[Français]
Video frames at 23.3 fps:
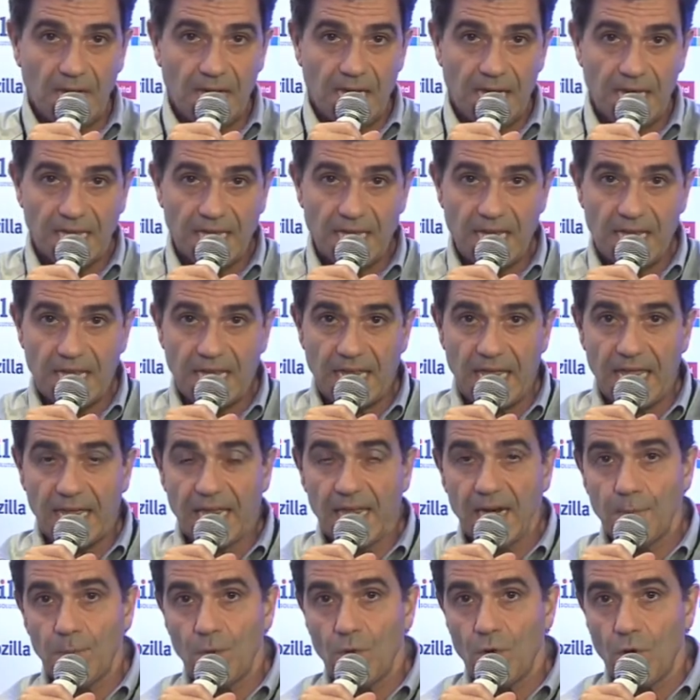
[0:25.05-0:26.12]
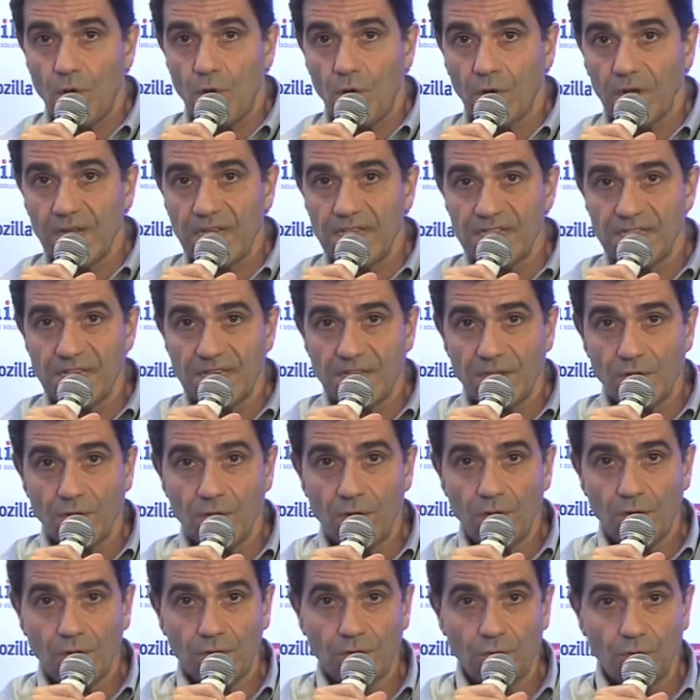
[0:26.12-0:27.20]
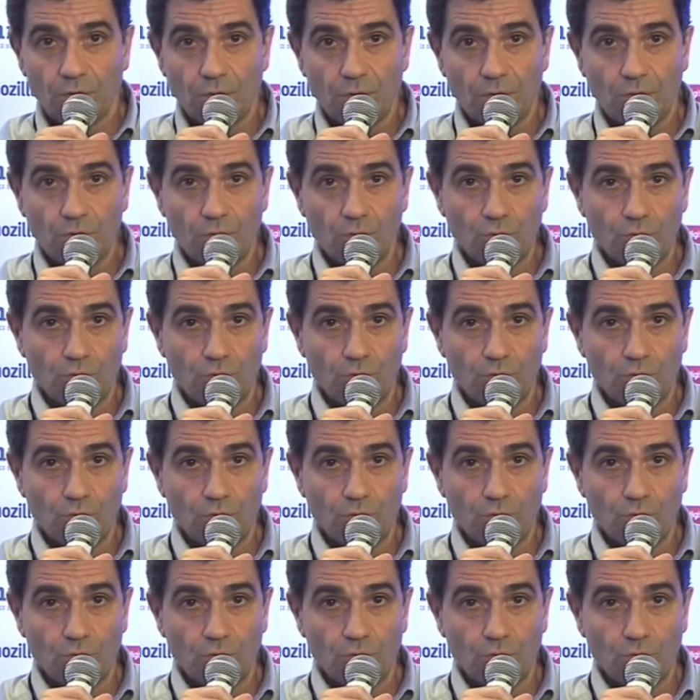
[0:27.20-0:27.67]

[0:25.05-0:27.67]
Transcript: et qui est également organisateur de,